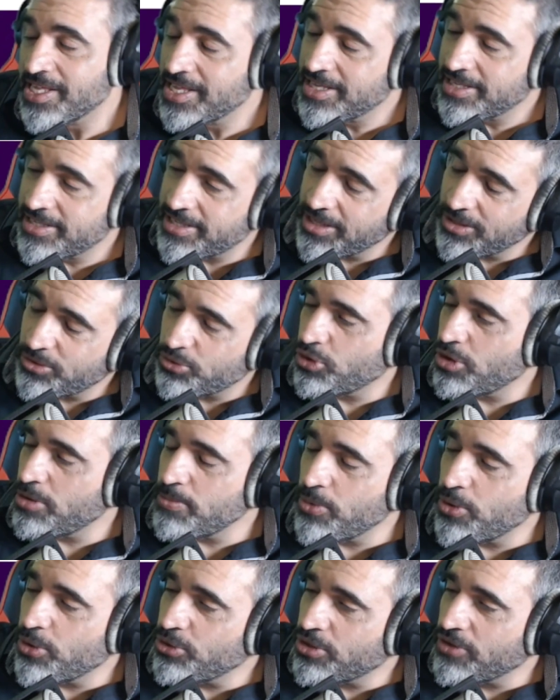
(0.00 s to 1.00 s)
Si tout le
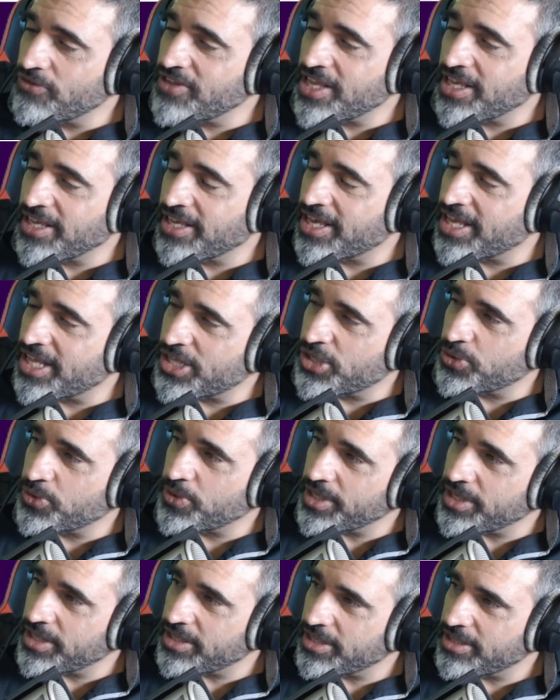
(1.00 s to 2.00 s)
monde devient
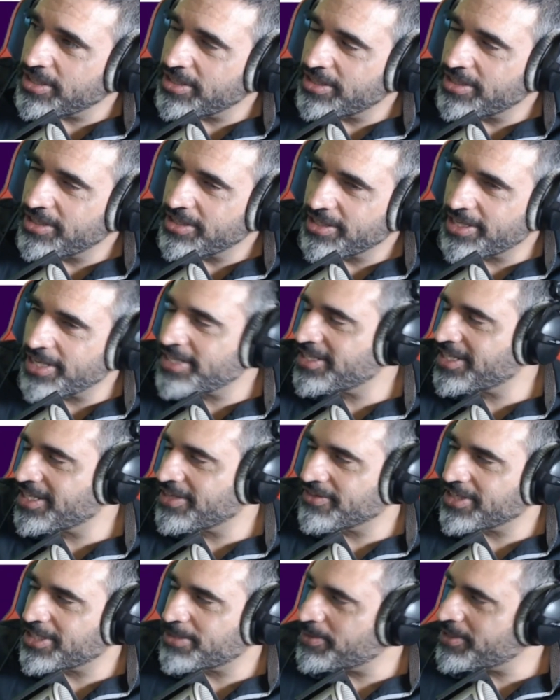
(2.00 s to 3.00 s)
gratuit, qu'est-ce qui
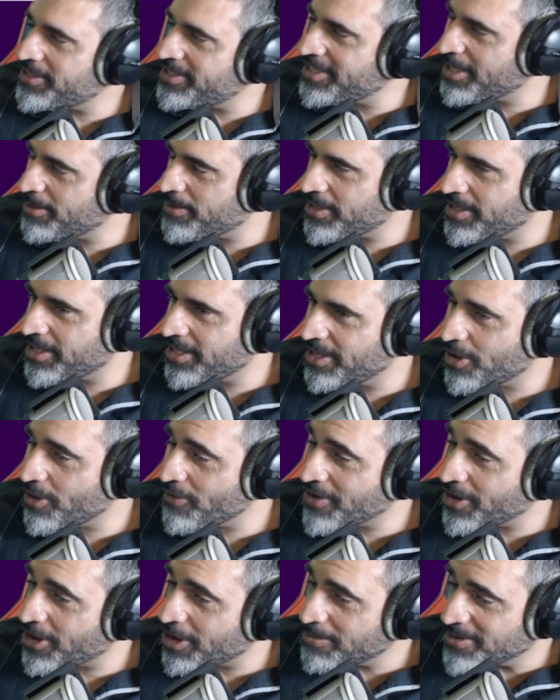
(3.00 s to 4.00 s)
va se passer après On
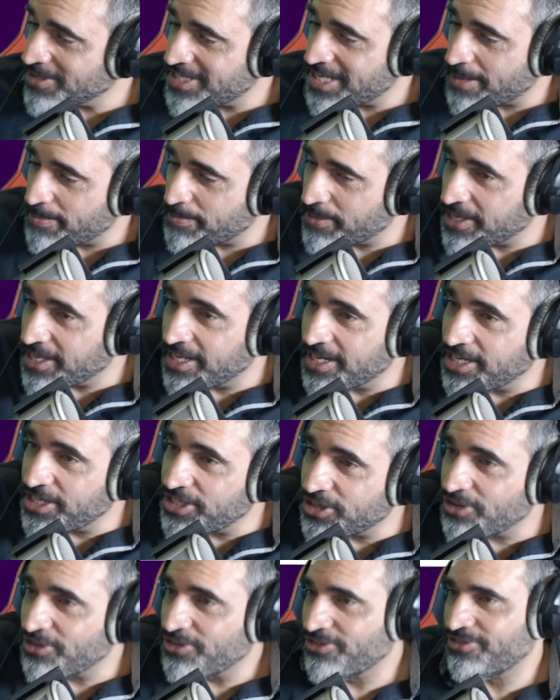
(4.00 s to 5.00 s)
va commencer à payer les
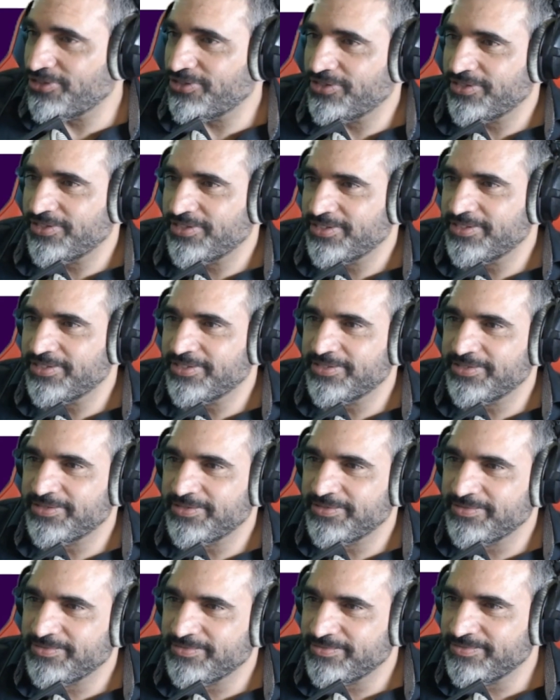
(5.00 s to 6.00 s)
gens.
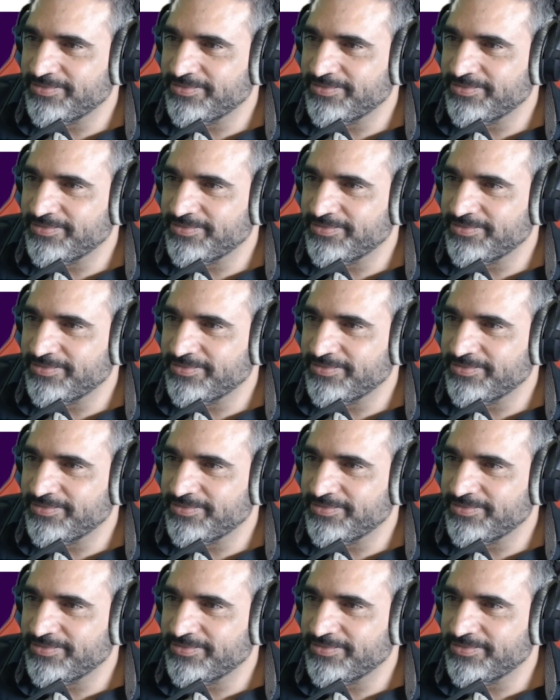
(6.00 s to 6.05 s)
Active.